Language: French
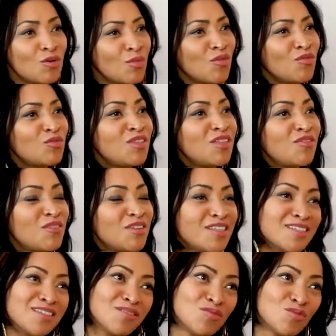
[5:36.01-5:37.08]
Comment vous
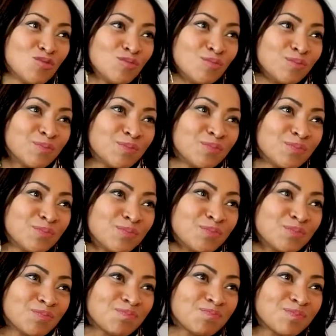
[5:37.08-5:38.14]
définissez-vous
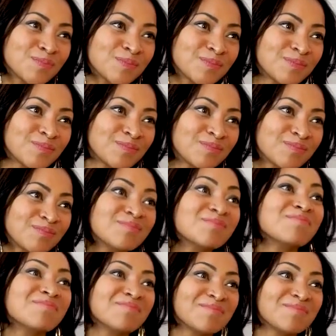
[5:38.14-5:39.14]
Comme un Bantou.